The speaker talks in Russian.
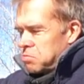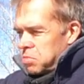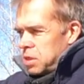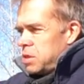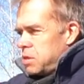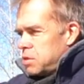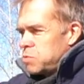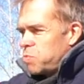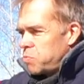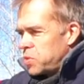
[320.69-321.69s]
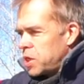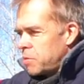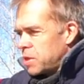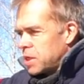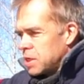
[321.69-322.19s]
такие с
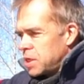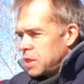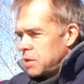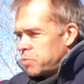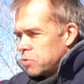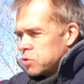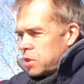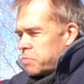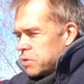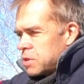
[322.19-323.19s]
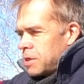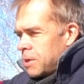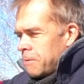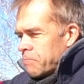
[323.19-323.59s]
бамперами, когда они просто-напросто